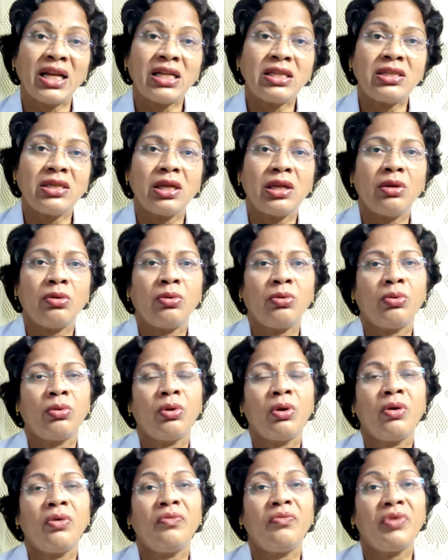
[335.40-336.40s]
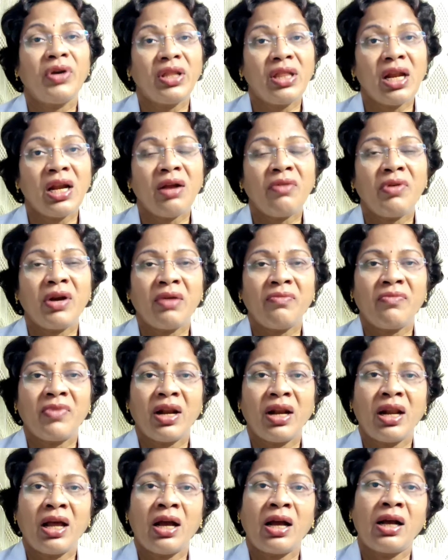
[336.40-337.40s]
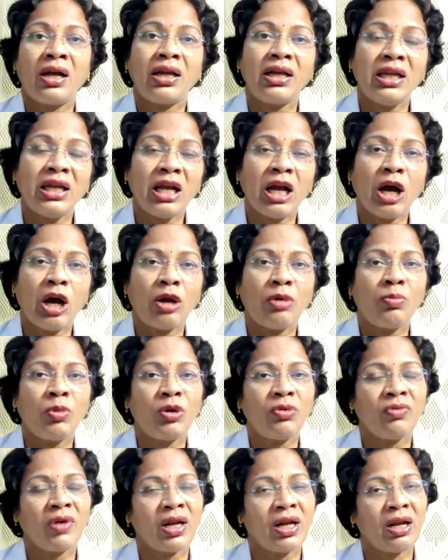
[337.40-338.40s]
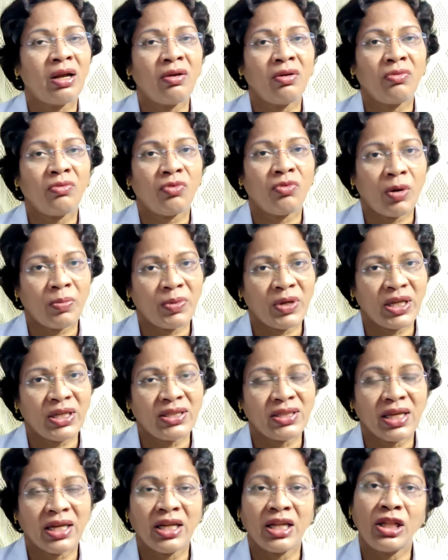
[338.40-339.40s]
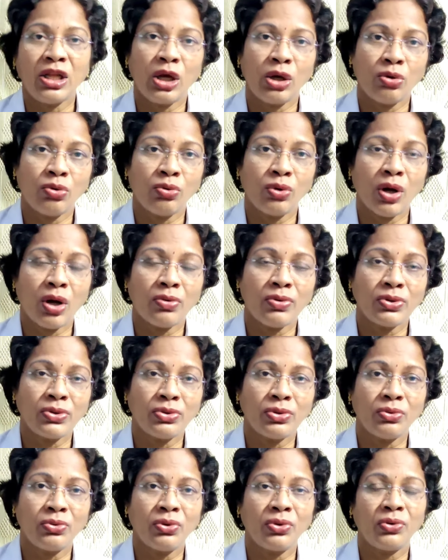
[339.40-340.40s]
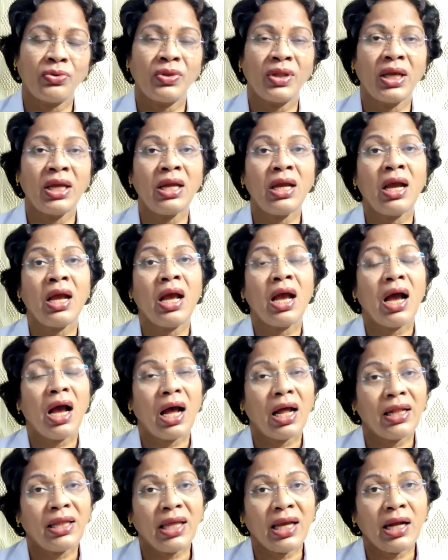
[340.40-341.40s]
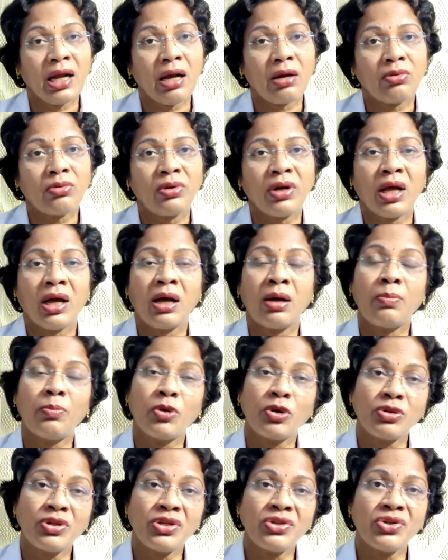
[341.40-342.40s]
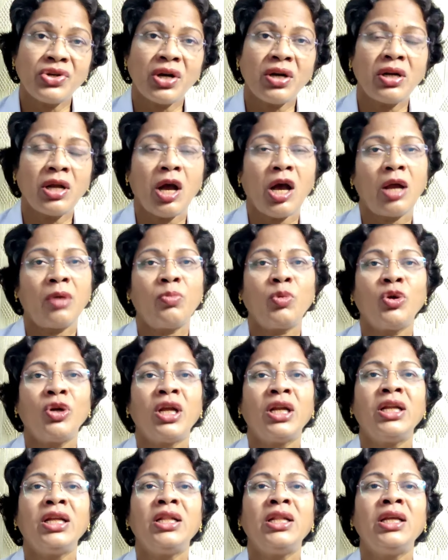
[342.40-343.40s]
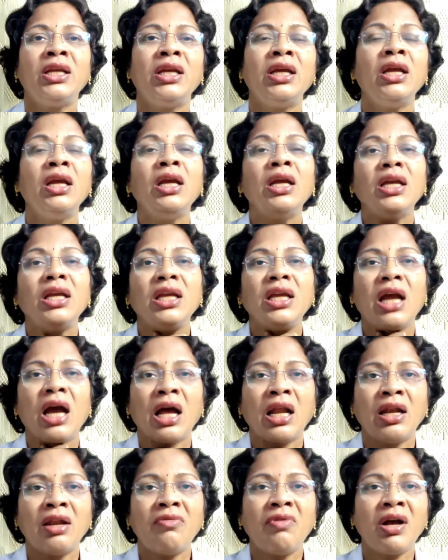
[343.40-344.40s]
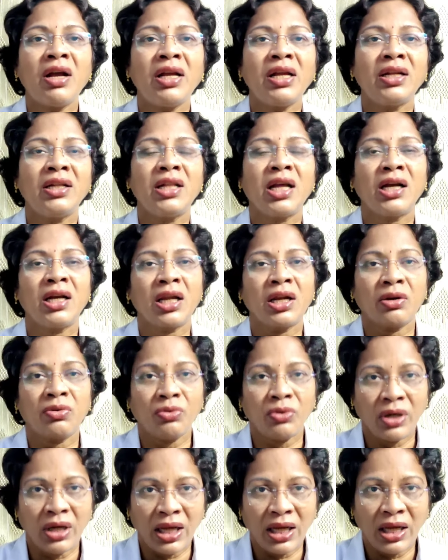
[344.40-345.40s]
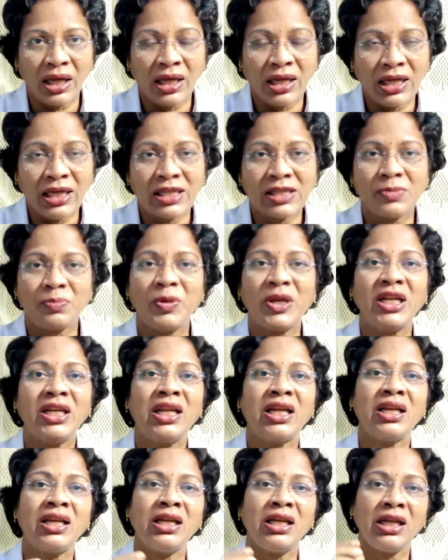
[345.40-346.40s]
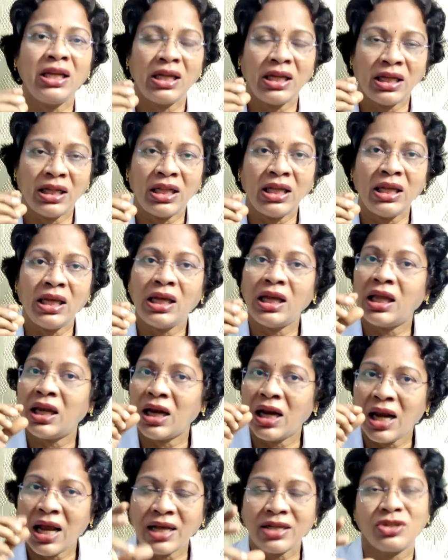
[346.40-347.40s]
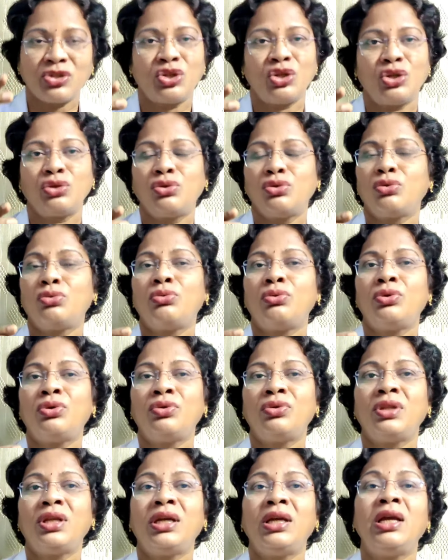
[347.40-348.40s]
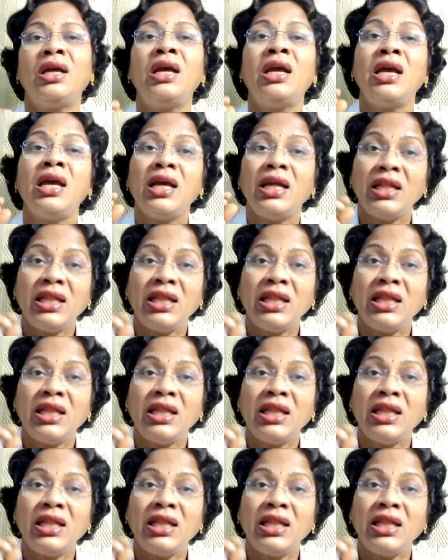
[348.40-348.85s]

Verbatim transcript: ప్రెగ్నెన్సీలో విడుదలవ్వడం వల్ల ఈ హార్మోన్ వల్ల వామిటింగ్స్ అనేది ఎక్కువగా వస్తుంటుంది అంతేకాకుండా ప్రొజెస్ట్రాన్ హార్మోన్ అనేది ఈ అన్నవాకి దగ్గర ఉండే ఈ స్పింటర్ని ఇది రిలాక్స్ చేస్తూ ఉంటుంది